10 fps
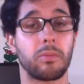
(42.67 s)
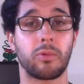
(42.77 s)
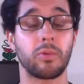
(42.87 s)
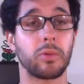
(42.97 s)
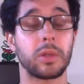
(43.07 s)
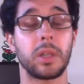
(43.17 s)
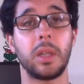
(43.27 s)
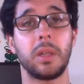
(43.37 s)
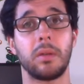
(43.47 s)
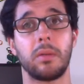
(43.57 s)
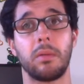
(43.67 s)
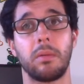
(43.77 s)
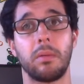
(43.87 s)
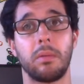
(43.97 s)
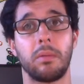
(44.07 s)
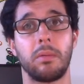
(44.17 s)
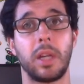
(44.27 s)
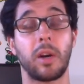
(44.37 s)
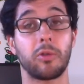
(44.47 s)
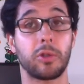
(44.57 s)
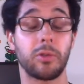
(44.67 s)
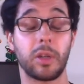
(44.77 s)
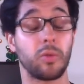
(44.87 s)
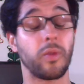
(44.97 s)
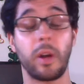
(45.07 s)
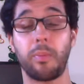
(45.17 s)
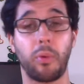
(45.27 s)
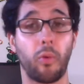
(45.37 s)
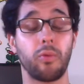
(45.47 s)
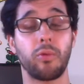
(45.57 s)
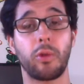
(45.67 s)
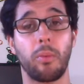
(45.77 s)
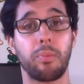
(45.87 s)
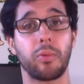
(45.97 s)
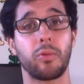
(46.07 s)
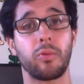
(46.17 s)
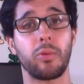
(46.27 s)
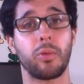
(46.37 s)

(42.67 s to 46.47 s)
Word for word: tout aussi euh, dérangeante et nouvelle pour vous comme pour nous,